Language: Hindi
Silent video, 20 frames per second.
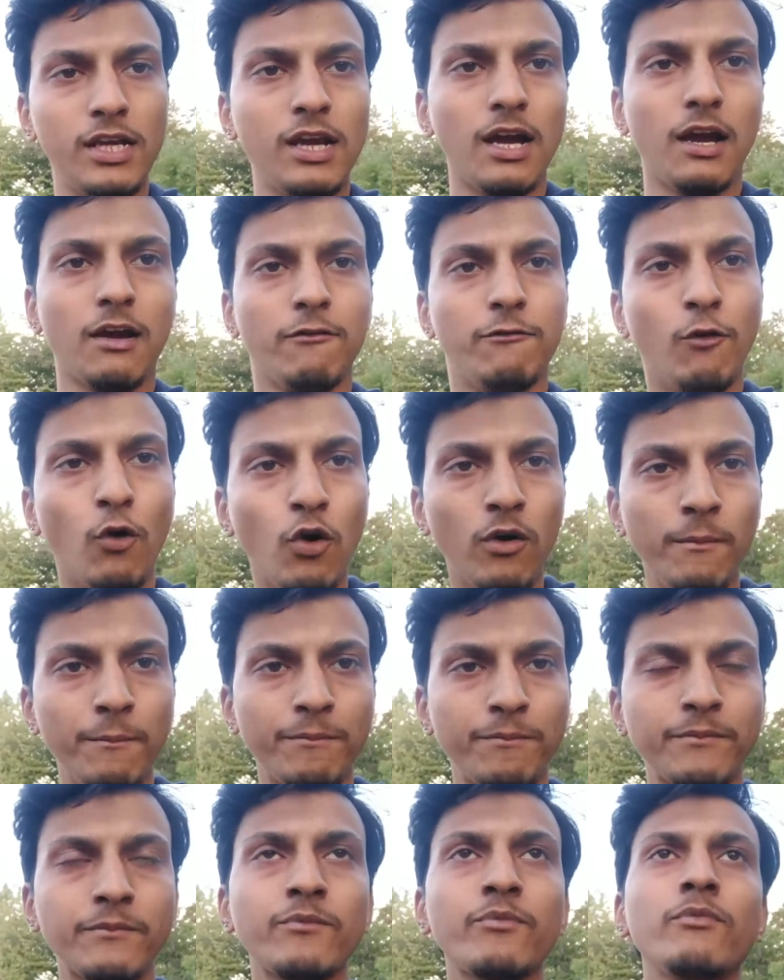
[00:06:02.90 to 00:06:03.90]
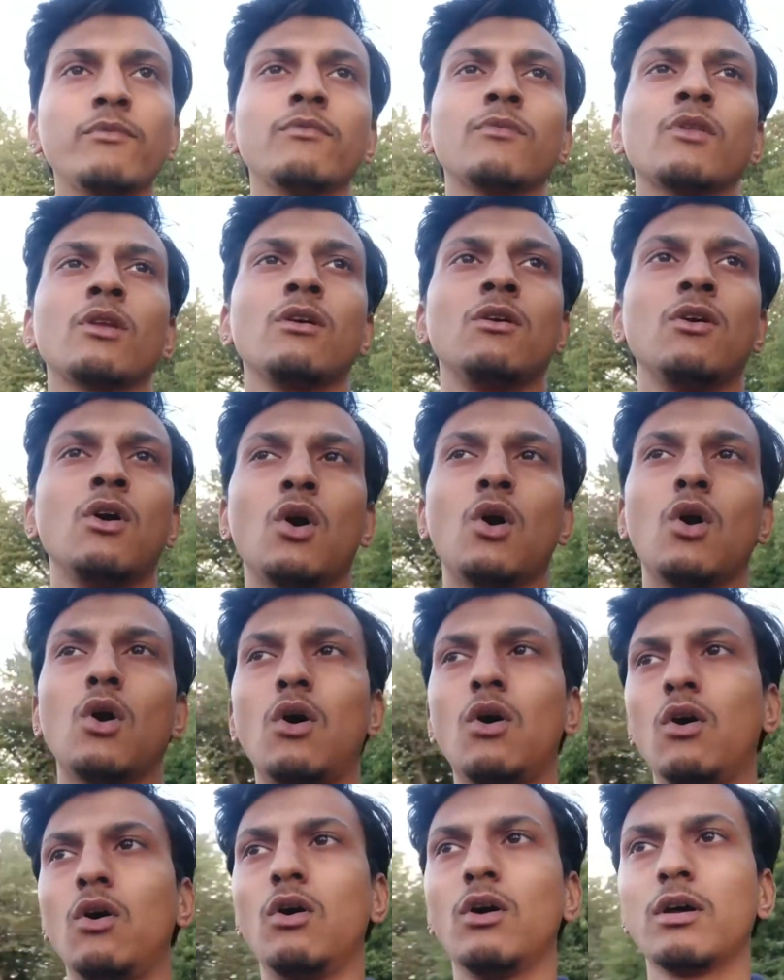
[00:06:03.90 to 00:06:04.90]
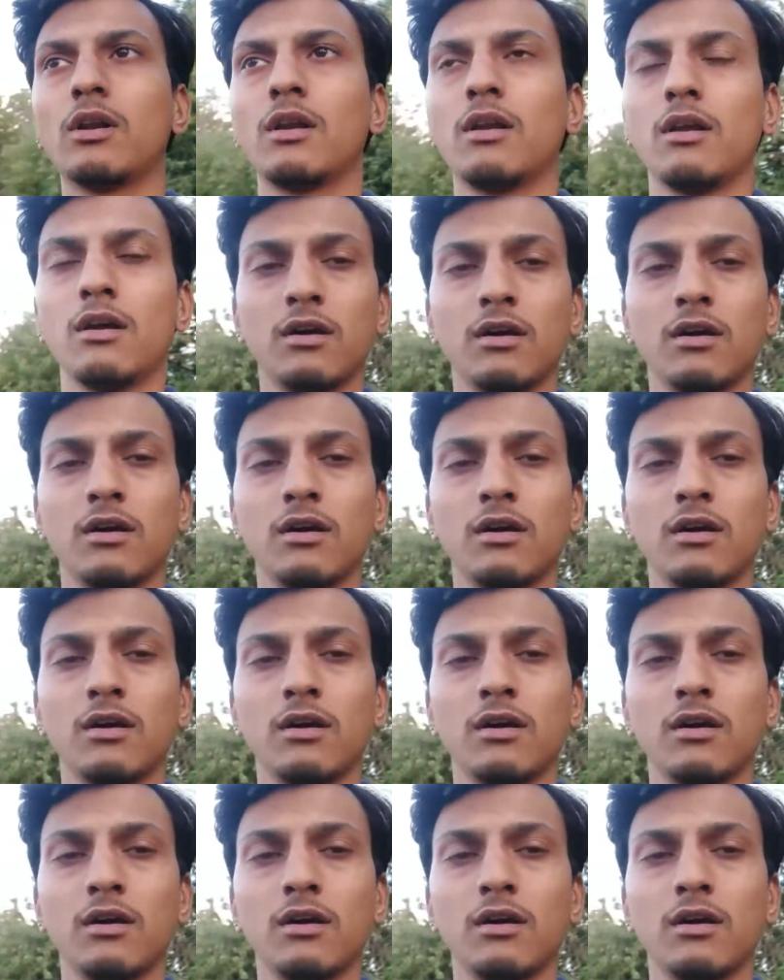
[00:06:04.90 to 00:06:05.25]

किया है वो और